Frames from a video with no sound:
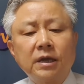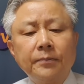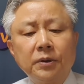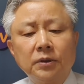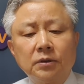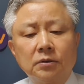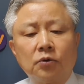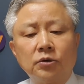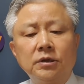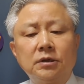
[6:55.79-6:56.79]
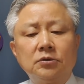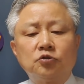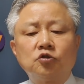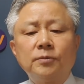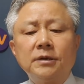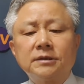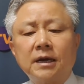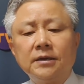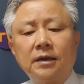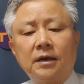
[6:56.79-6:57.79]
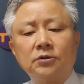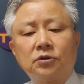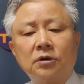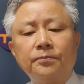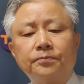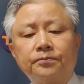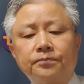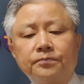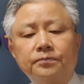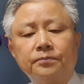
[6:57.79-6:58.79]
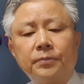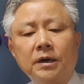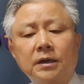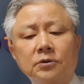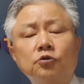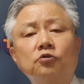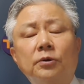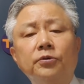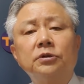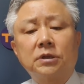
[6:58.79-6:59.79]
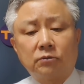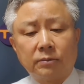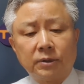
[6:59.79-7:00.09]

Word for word: 개편 논의는 주말 사이에 아주 급하게 속도가 붙었다고